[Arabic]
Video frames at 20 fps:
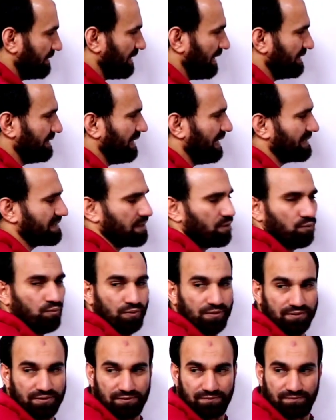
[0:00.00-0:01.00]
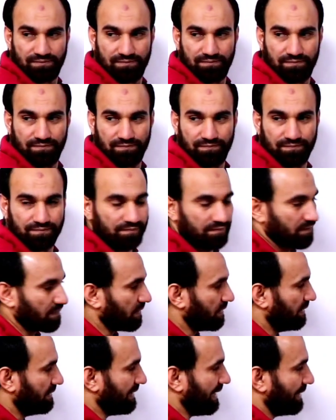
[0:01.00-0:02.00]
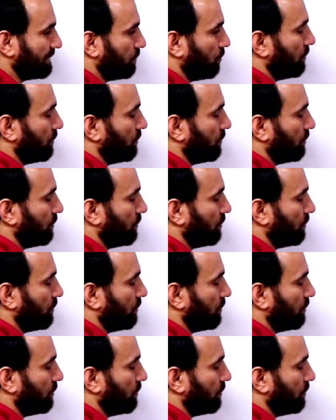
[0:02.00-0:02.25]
يعني ايه هزود يعني